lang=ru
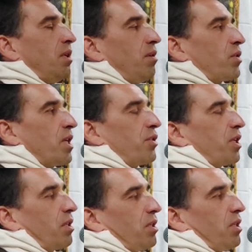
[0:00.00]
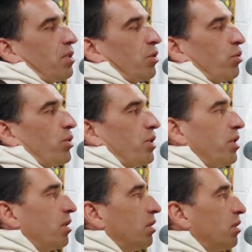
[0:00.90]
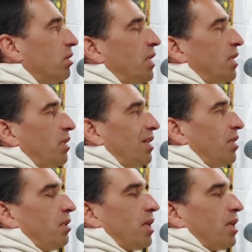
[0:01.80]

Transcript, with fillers: в шастрах есть такой стих, я,